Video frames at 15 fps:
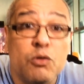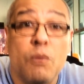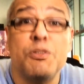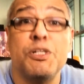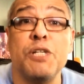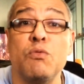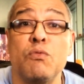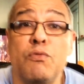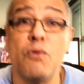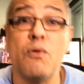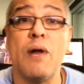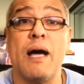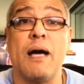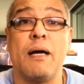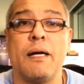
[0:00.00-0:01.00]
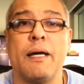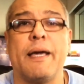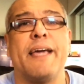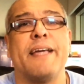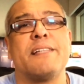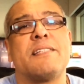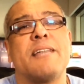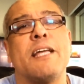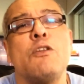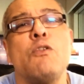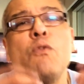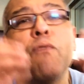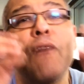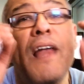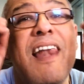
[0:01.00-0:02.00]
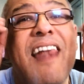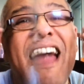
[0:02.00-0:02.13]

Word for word: objets nouveaux là, et cette nouvelle